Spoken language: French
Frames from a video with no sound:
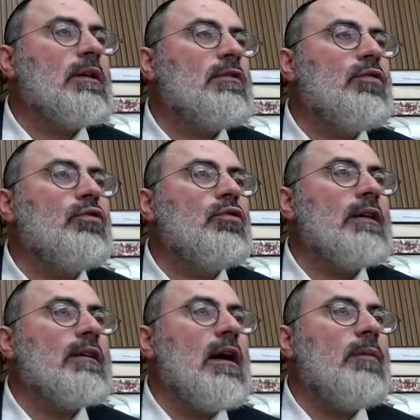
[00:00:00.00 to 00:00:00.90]
Bon, il faut que
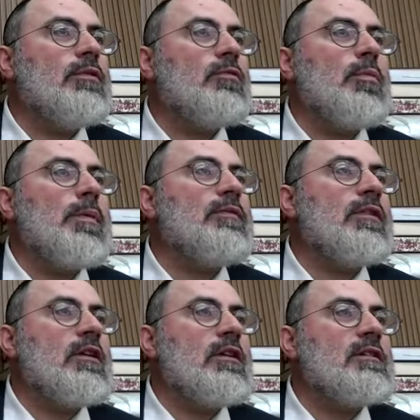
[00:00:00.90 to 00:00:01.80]
tu rattrapes, je peux pas
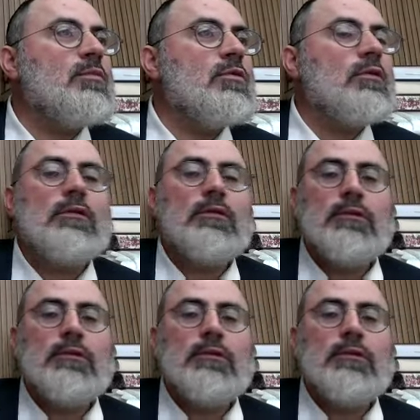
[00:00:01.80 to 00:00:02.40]
te faire chat C'est